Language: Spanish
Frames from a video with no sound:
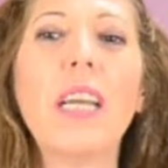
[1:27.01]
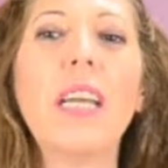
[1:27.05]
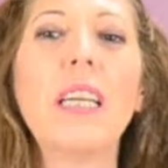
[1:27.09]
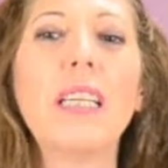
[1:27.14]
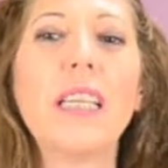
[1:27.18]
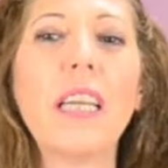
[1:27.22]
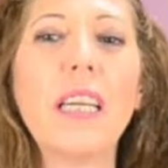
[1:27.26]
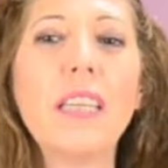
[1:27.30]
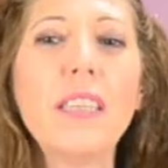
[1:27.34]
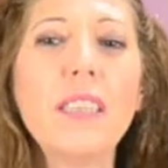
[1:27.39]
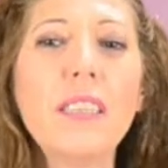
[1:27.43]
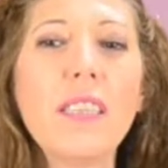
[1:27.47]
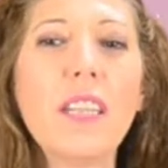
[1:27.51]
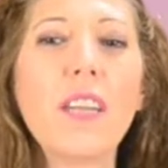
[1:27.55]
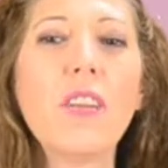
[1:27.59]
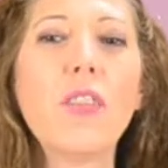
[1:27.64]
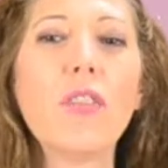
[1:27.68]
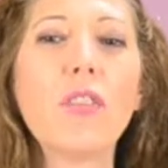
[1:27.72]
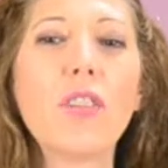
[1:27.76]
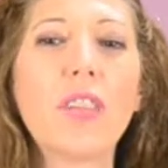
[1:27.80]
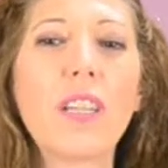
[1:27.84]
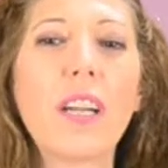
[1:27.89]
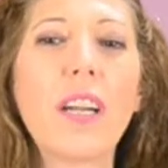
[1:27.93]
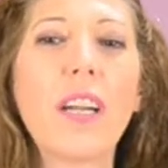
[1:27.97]
y allí se
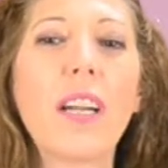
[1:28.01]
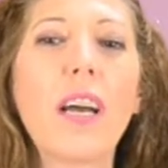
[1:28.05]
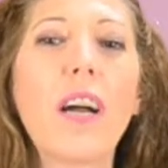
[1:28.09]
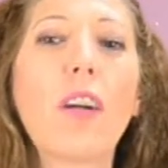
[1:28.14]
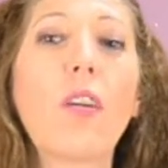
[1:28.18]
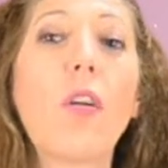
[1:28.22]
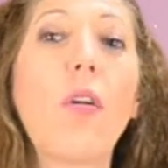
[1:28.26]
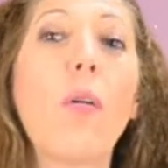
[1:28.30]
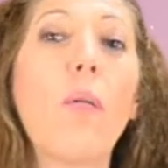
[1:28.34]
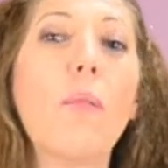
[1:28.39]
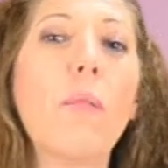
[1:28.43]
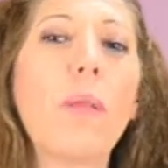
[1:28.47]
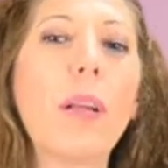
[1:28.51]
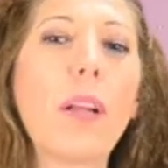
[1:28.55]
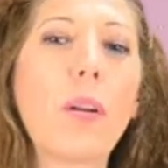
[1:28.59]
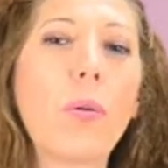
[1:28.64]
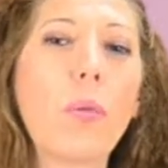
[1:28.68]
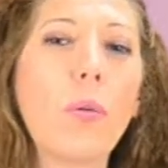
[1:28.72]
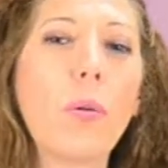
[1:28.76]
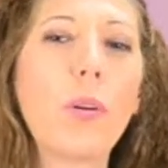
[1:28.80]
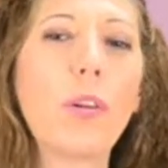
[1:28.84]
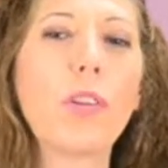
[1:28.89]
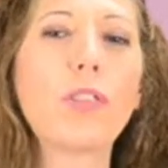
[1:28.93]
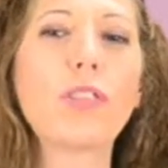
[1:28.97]
encontrará con
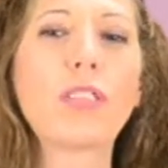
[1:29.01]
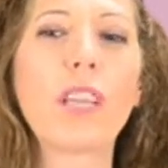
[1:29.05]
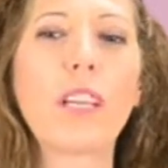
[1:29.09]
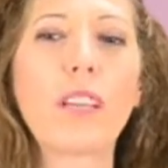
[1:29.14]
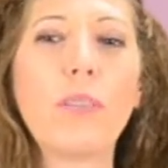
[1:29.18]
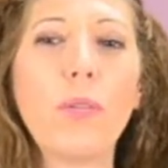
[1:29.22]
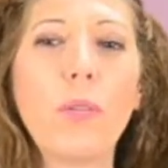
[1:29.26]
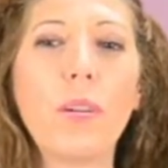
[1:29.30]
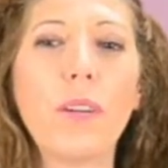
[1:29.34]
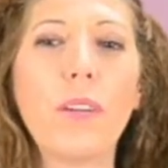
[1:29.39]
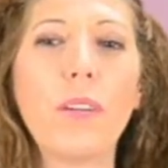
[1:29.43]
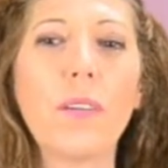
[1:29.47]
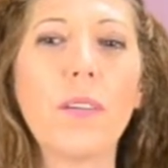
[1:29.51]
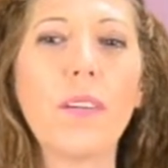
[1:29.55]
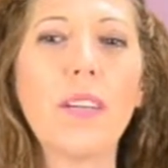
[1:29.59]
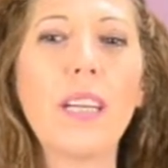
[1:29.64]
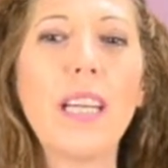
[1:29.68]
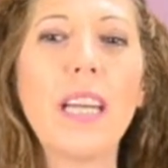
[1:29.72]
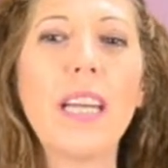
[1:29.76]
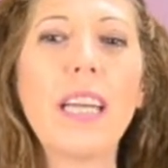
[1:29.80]
Mercurio y Saturno,